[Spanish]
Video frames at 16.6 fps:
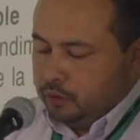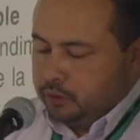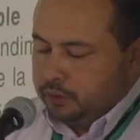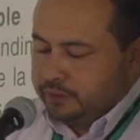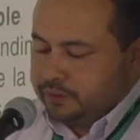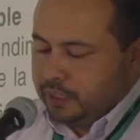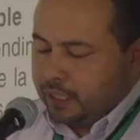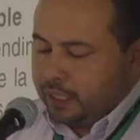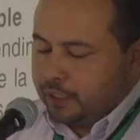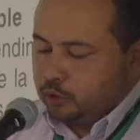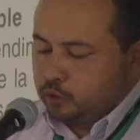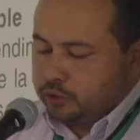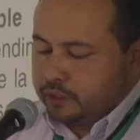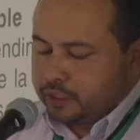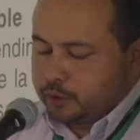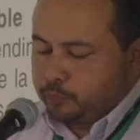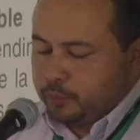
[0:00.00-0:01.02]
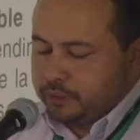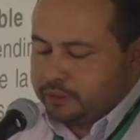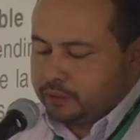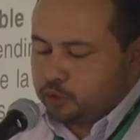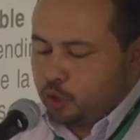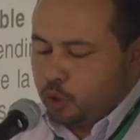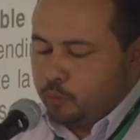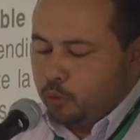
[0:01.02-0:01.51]
destacándose
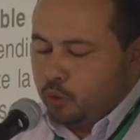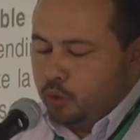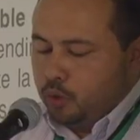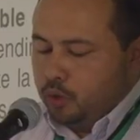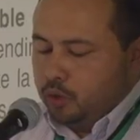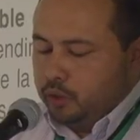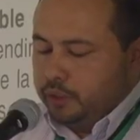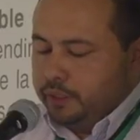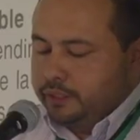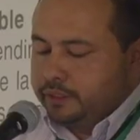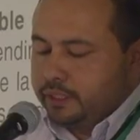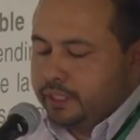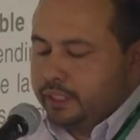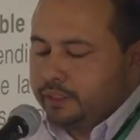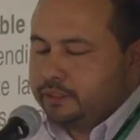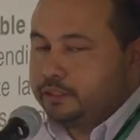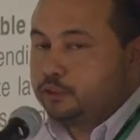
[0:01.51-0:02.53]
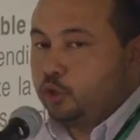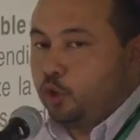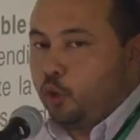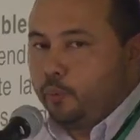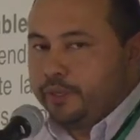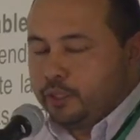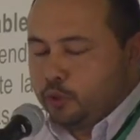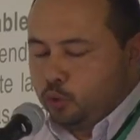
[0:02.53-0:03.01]
respuestas como intereses
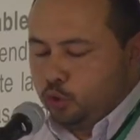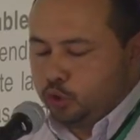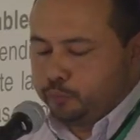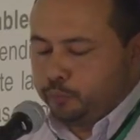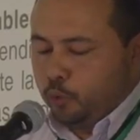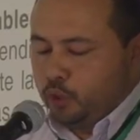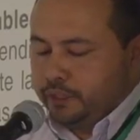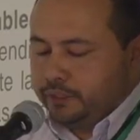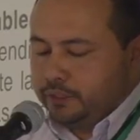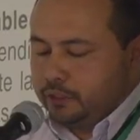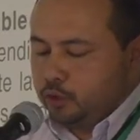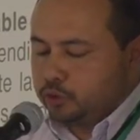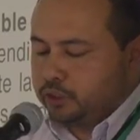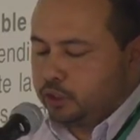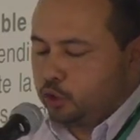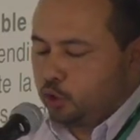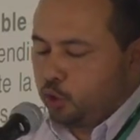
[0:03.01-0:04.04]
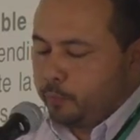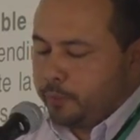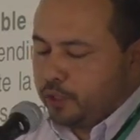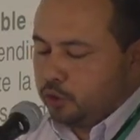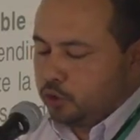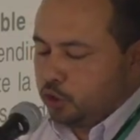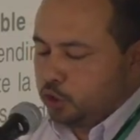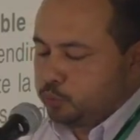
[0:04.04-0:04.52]
o vínculos políticos y
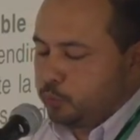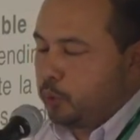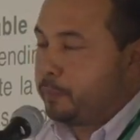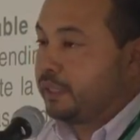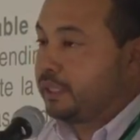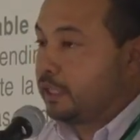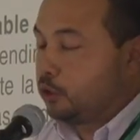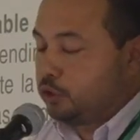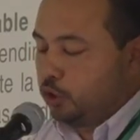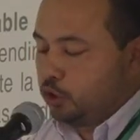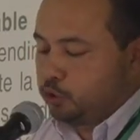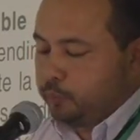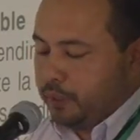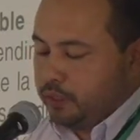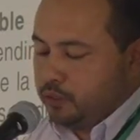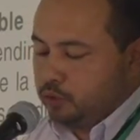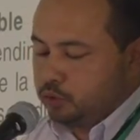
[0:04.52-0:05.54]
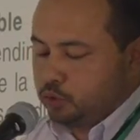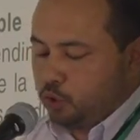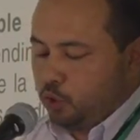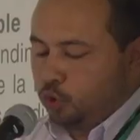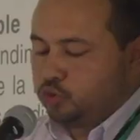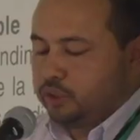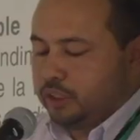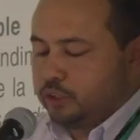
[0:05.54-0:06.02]
económicos de los propietarios de los medios
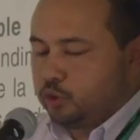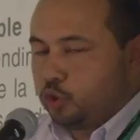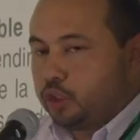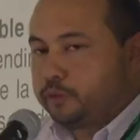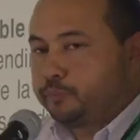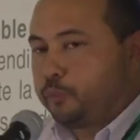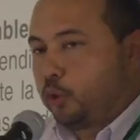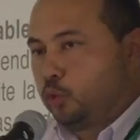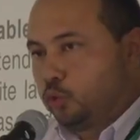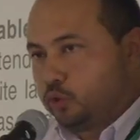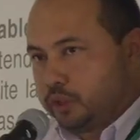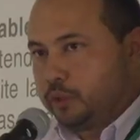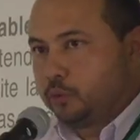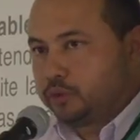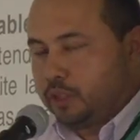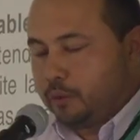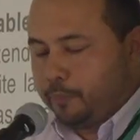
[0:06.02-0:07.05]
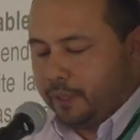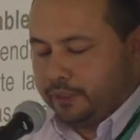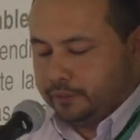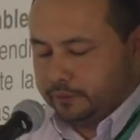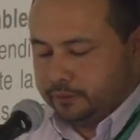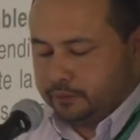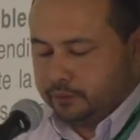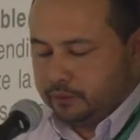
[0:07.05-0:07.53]
con sectores productivos del
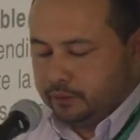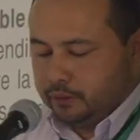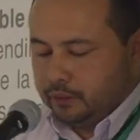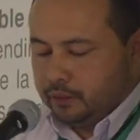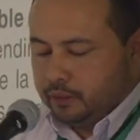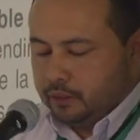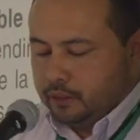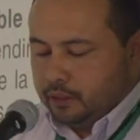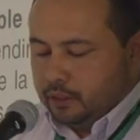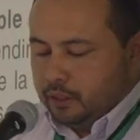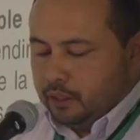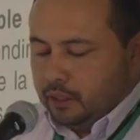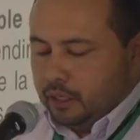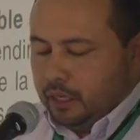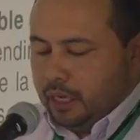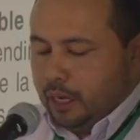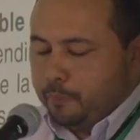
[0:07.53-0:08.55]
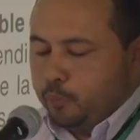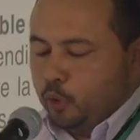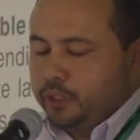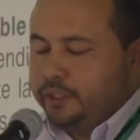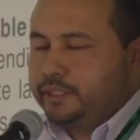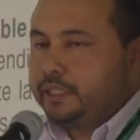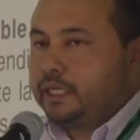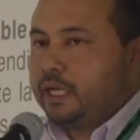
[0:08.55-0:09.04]
país, la
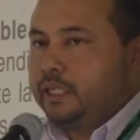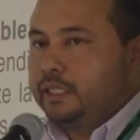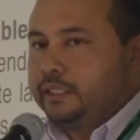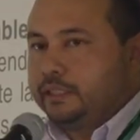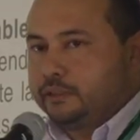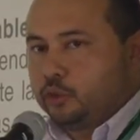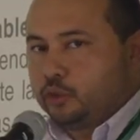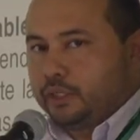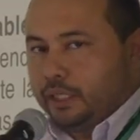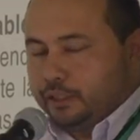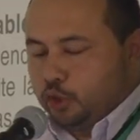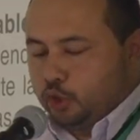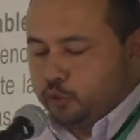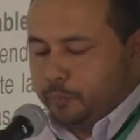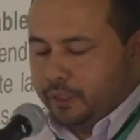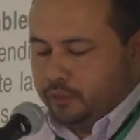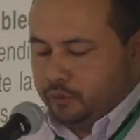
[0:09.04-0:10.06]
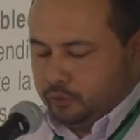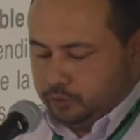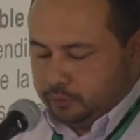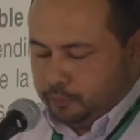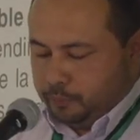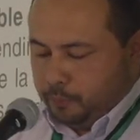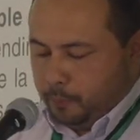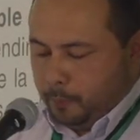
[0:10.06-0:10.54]
política editorial de los medios,